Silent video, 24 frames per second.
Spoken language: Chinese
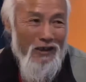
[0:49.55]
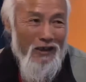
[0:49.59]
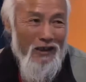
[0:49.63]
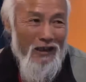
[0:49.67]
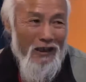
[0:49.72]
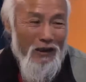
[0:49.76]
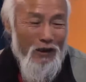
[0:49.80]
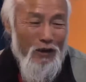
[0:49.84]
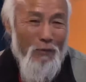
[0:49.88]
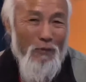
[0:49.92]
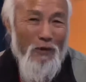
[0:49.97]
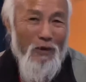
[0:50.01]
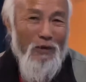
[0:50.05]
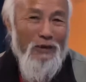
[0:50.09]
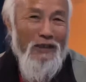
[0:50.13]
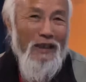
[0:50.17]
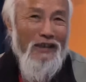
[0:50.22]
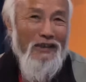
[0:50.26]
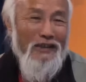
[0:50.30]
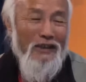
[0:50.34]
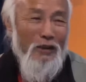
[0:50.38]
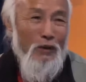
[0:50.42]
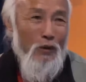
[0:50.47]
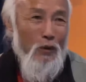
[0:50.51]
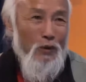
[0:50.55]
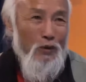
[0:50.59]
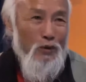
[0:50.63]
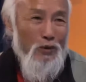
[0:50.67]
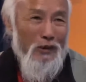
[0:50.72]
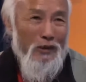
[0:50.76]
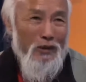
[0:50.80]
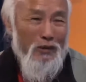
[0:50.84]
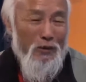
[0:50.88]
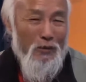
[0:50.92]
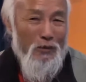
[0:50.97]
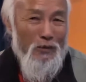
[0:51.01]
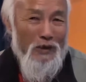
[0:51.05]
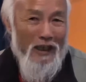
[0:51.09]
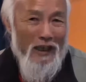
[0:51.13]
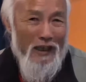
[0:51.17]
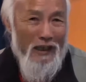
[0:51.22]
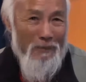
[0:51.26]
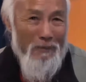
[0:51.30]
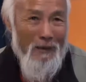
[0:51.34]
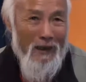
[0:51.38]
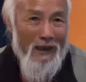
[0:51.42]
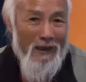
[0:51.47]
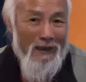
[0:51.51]
啊都没有。咱是个农村种
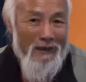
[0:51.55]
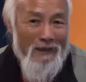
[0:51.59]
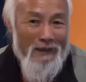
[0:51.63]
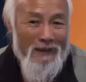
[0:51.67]
田的嘛。